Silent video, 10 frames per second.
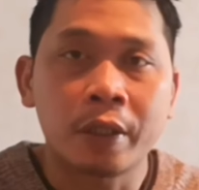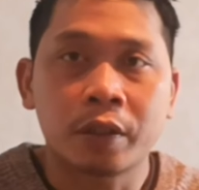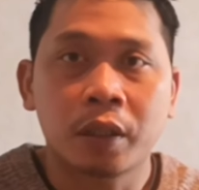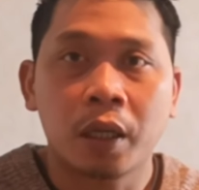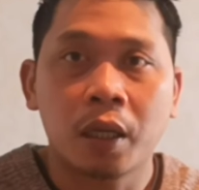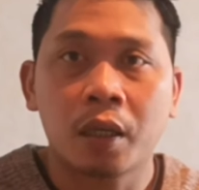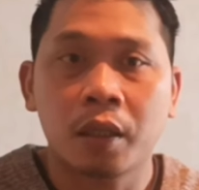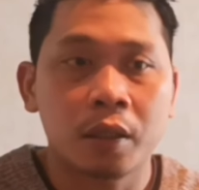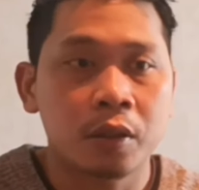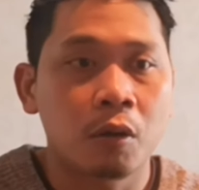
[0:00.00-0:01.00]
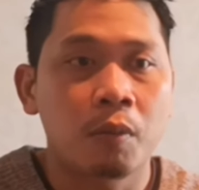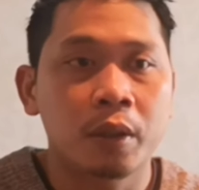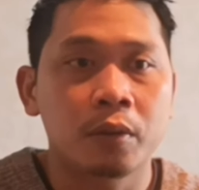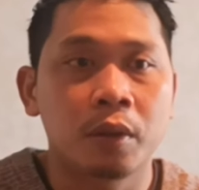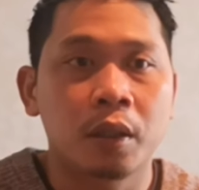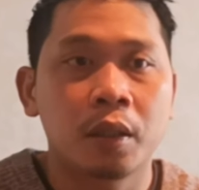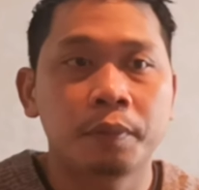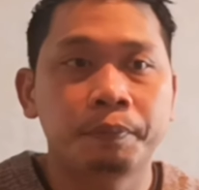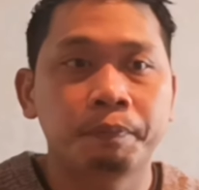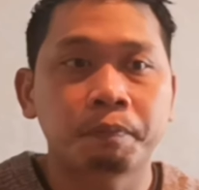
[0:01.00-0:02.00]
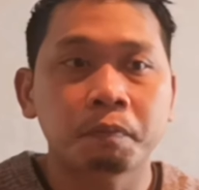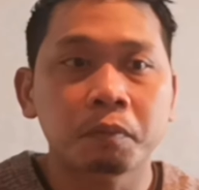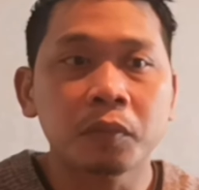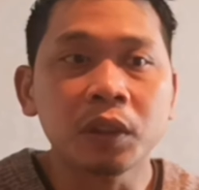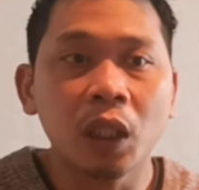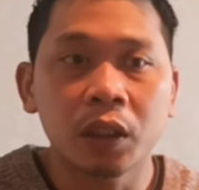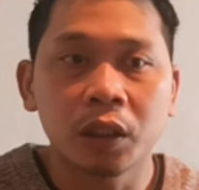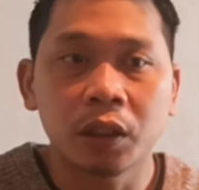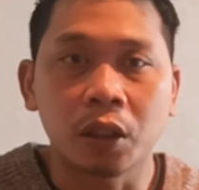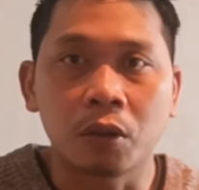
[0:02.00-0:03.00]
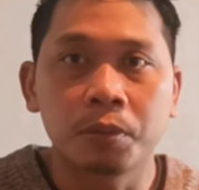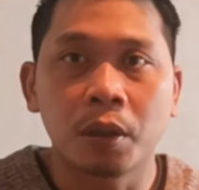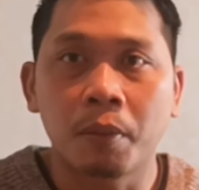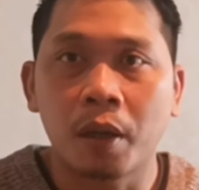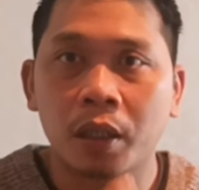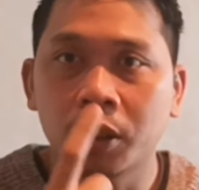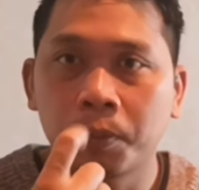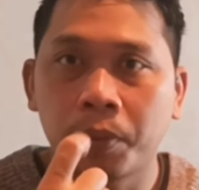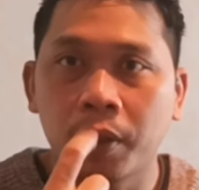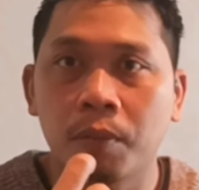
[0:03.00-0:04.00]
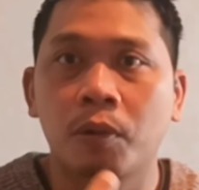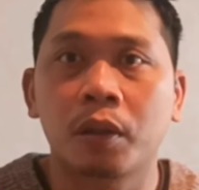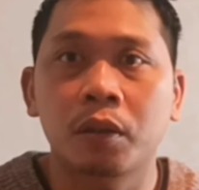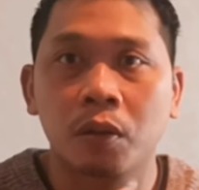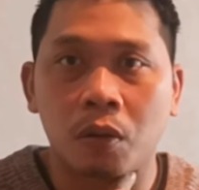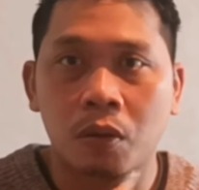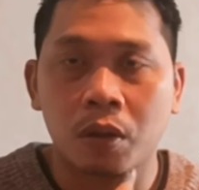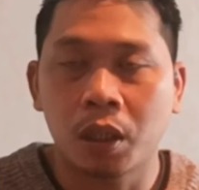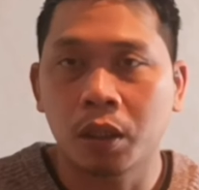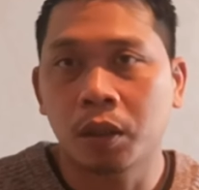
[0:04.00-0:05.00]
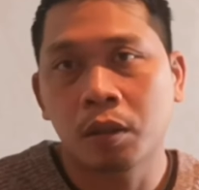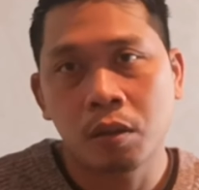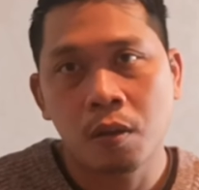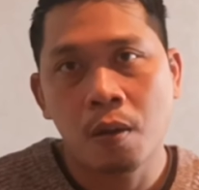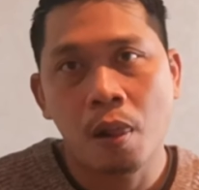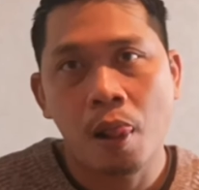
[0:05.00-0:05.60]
fresh dikasih obat juga kasih sirup sama spray buat tenggorokan gitu.